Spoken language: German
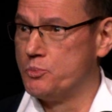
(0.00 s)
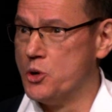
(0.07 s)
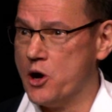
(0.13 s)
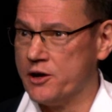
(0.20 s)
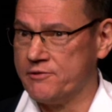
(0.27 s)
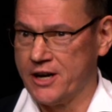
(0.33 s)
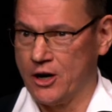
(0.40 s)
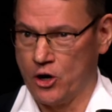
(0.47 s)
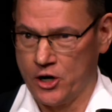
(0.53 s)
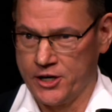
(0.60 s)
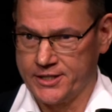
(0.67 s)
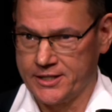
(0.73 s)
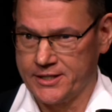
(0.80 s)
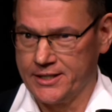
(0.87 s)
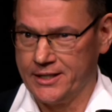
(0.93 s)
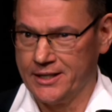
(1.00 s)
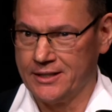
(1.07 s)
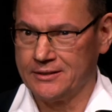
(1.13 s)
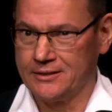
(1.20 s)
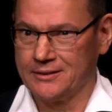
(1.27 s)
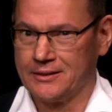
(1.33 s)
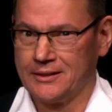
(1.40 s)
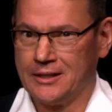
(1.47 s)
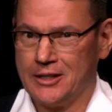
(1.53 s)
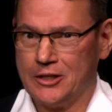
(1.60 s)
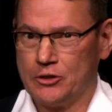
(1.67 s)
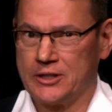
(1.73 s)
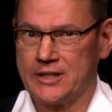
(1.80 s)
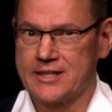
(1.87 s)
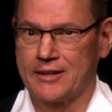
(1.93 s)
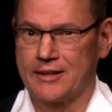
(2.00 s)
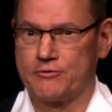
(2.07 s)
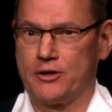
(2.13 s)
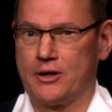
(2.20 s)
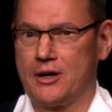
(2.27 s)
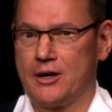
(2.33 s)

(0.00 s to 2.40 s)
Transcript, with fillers: spüren wir heute hier und es hat